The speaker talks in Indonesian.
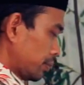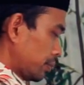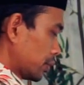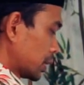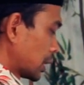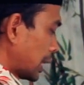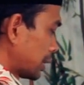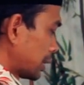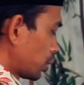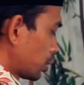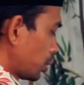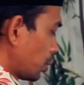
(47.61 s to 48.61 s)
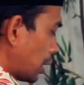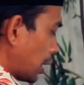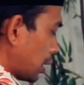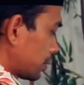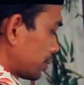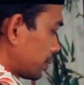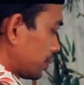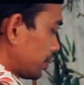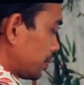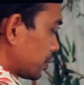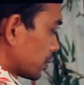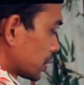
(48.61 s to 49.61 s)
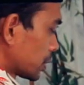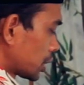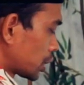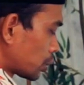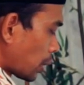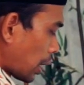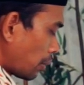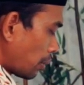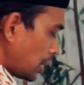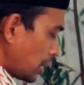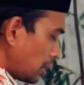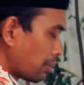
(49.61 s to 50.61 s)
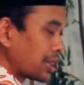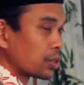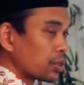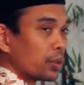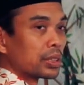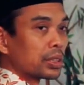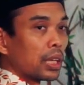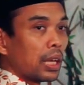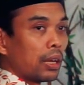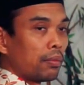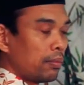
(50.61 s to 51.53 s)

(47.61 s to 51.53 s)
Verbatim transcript: Kasus dua, suami masuk Islam,